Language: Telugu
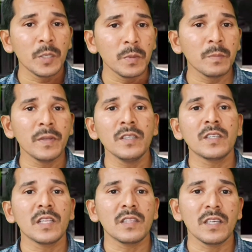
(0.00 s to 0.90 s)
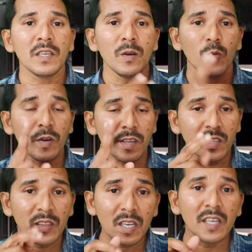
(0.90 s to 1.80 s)
ఎనిమిది మంది ఇటు వెళ్తే ఒక
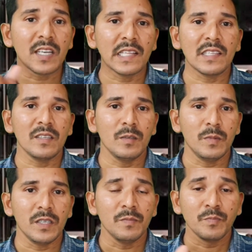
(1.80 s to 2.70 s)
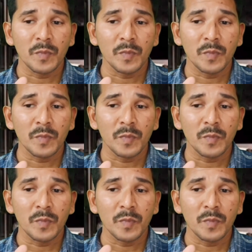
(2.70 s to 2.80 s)
ఇద్దరే ఇటు వెళ్తారనమాట